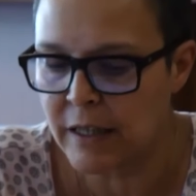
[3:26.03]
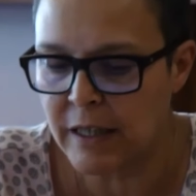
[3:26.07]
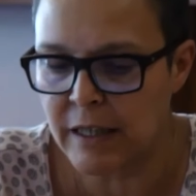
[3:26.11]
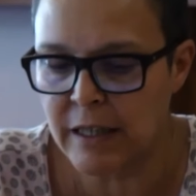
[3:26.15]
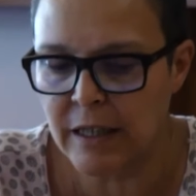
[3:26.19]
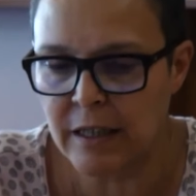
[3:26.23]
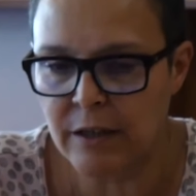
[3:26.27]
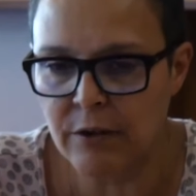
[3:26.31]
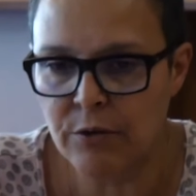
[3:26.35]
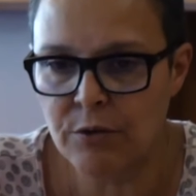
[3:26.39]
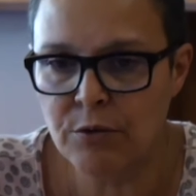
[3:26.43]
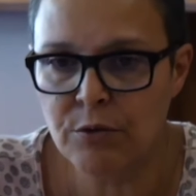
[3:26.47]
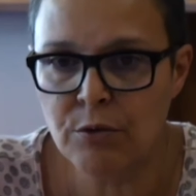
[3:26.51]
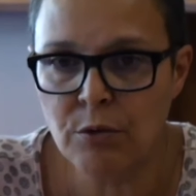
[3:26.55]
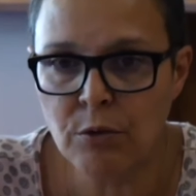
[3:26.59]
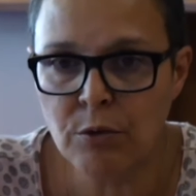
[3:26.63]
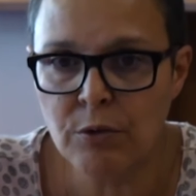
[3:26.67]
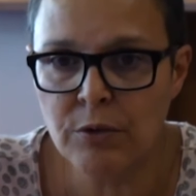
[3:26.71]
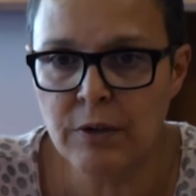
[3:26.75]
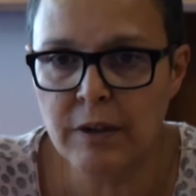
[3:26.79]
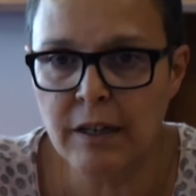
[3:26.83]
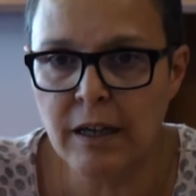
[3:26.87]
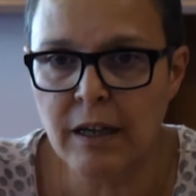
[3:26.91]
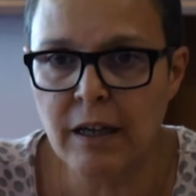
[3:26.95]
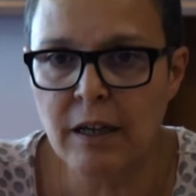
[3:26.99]
et sur
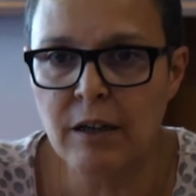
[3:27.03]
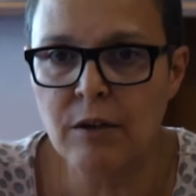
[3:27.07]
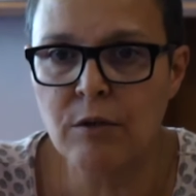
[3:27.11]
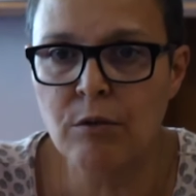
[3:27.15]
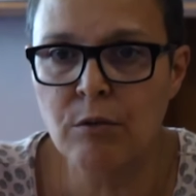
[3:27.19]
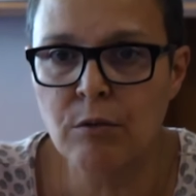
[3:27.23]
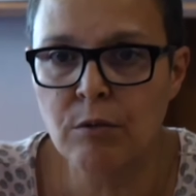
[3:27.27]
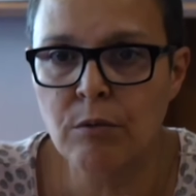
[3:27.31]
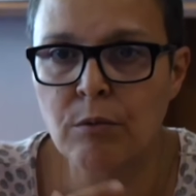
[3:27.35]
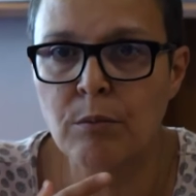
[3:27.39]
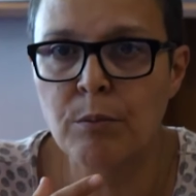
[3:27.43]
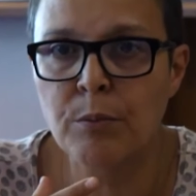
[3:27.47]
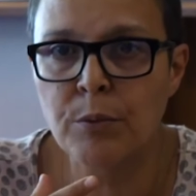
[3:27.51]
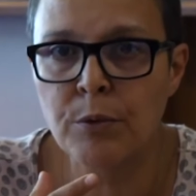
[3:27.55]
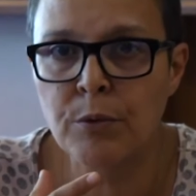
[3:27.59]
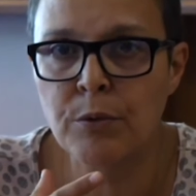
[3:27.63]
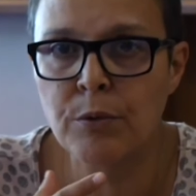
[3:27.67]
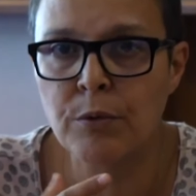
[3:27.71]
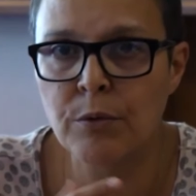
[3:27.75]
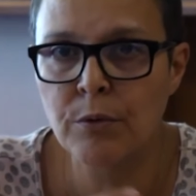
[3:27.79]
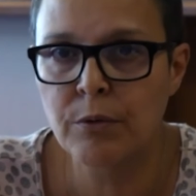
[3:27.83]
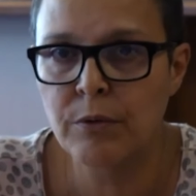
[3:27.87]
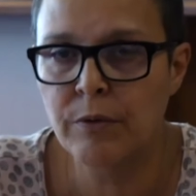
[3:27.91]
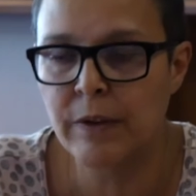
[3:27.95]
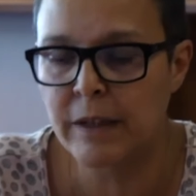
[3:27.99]
le terrain qu'on
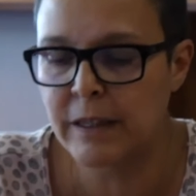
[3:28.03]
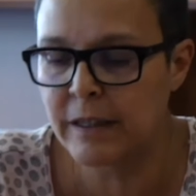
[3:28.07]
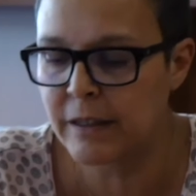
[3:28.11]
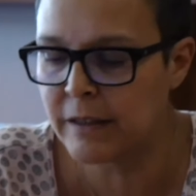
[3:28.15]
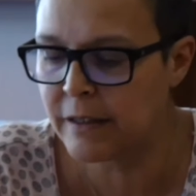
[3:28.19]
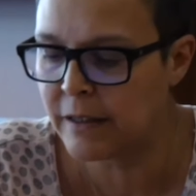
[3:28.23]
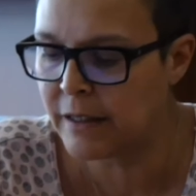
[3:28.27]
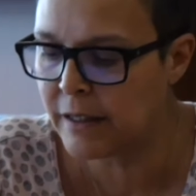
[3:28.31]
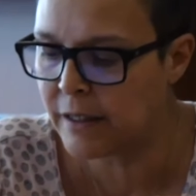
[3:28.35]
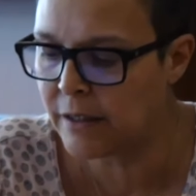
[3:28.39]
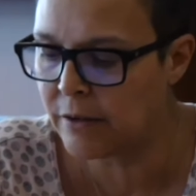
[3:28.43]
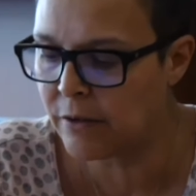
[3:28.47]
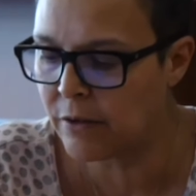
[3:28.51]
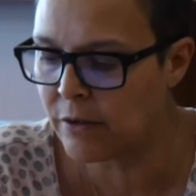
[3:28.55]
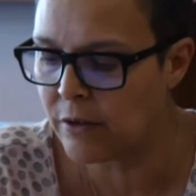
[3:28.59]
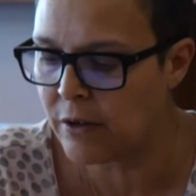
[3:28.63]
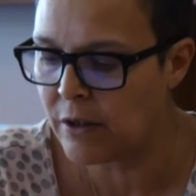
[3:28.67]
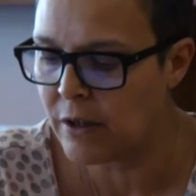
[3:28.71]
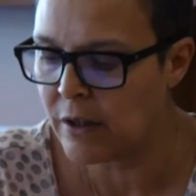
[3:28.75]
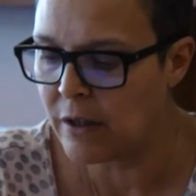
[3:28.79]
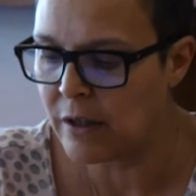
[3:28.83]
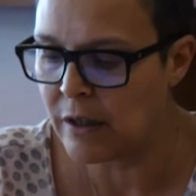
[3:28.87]
peut valider